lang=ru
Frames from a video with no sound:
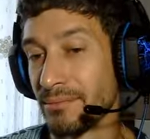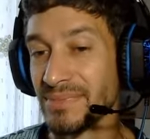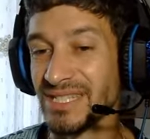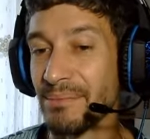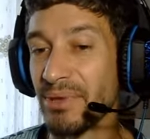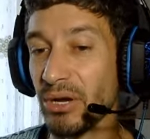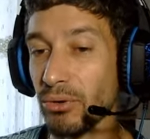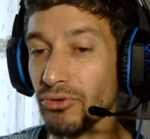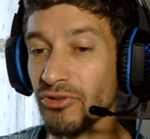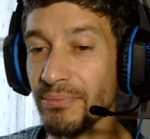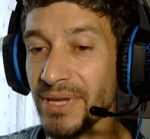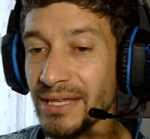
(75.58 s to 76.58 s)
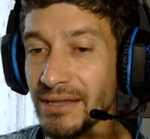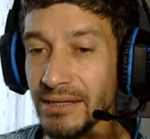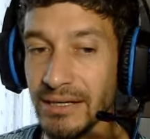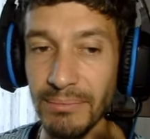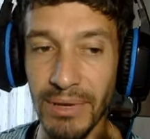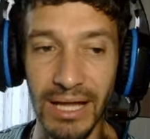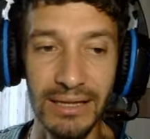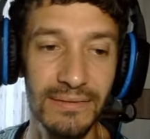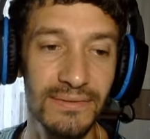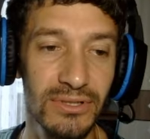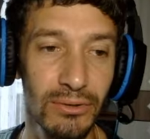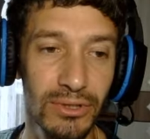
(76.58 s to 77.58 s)
Заберу Смит, ребят,
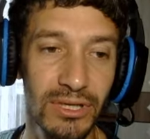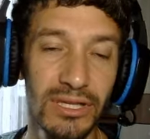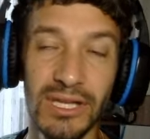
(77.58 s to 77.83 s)
все-таки